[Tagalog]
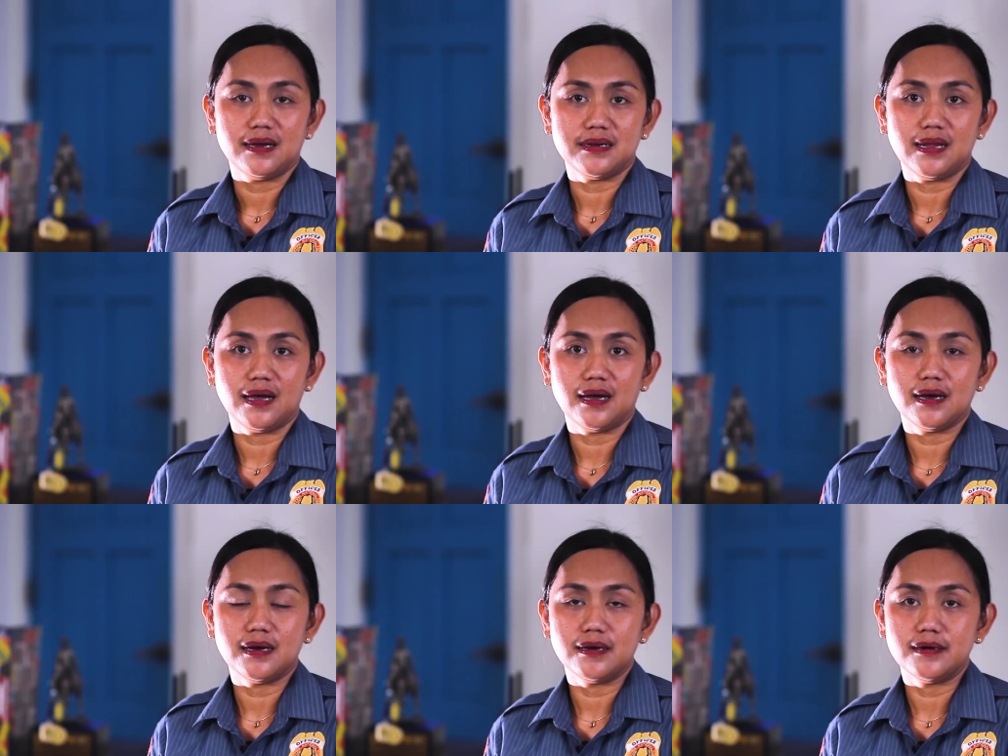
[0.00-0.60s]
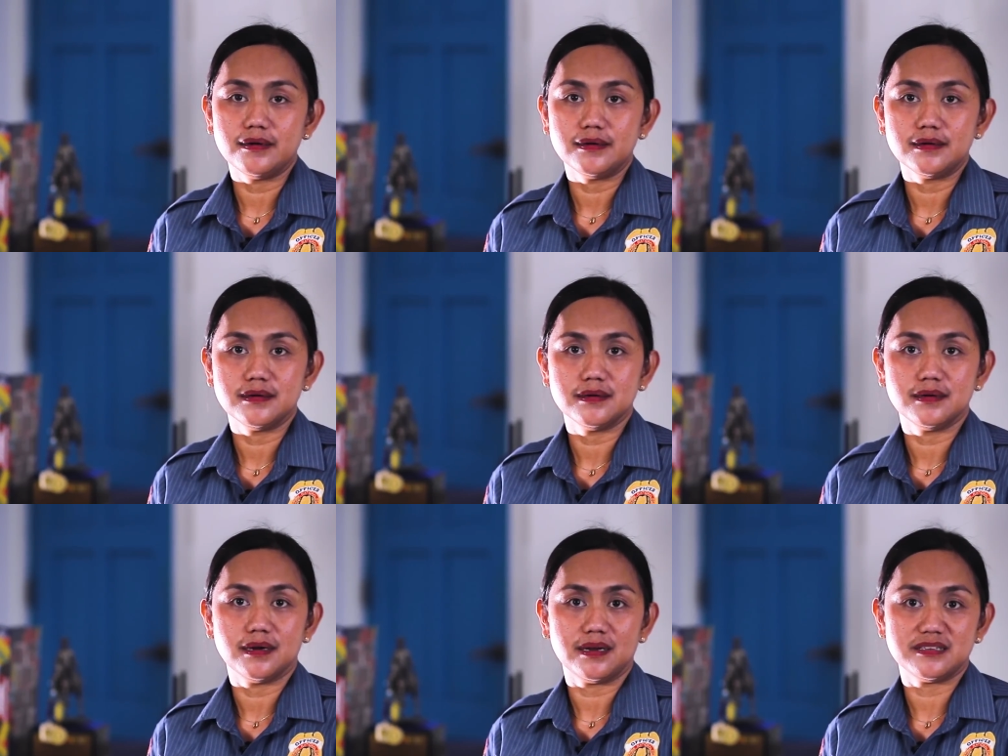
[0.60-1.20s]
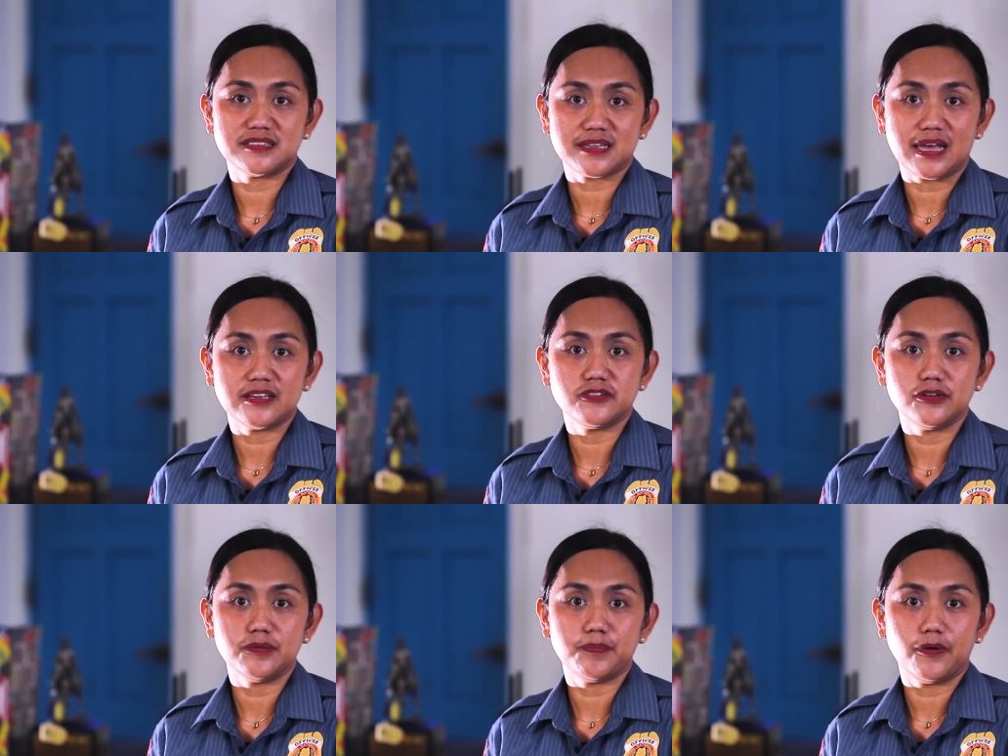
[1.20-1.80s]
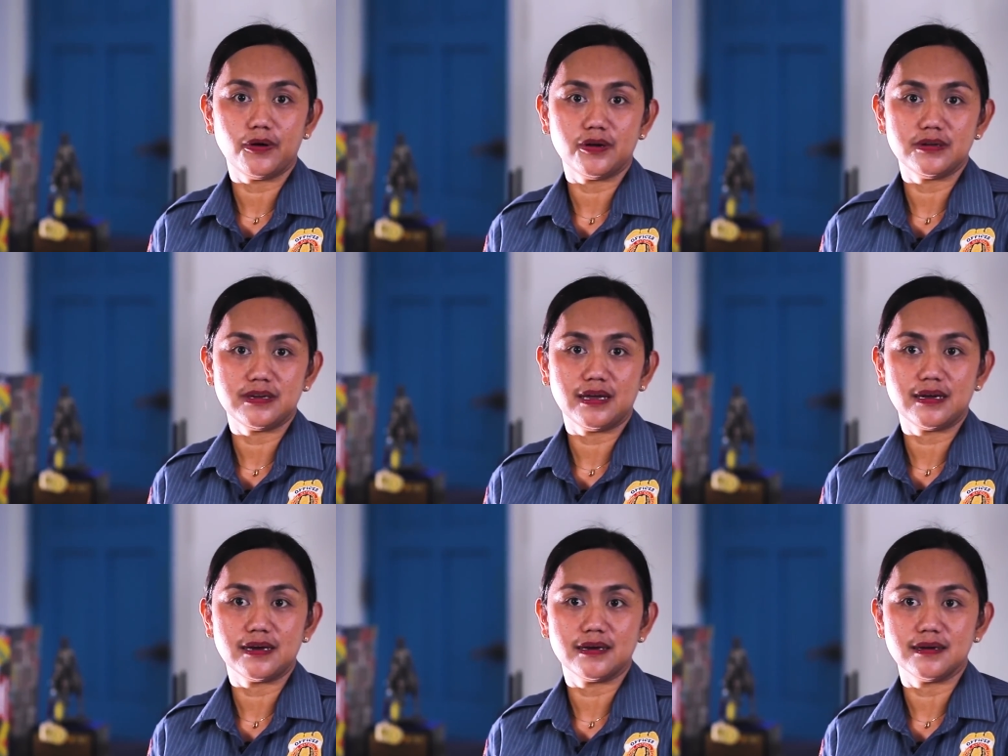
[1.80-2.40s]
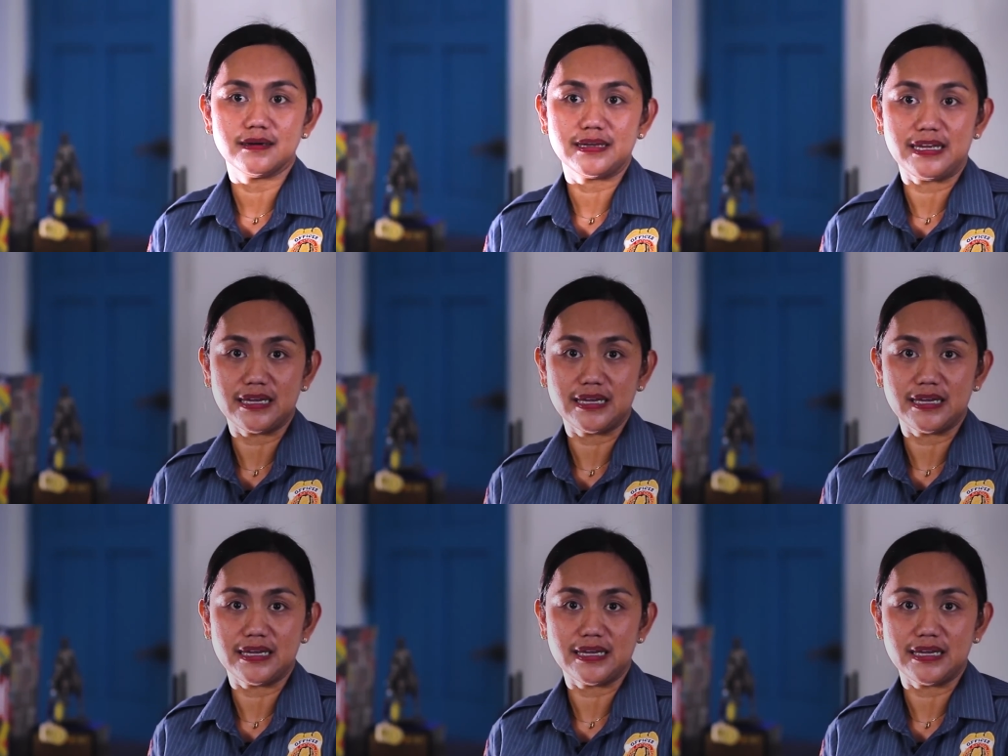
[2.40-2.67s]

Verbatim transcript: ng schedule po ng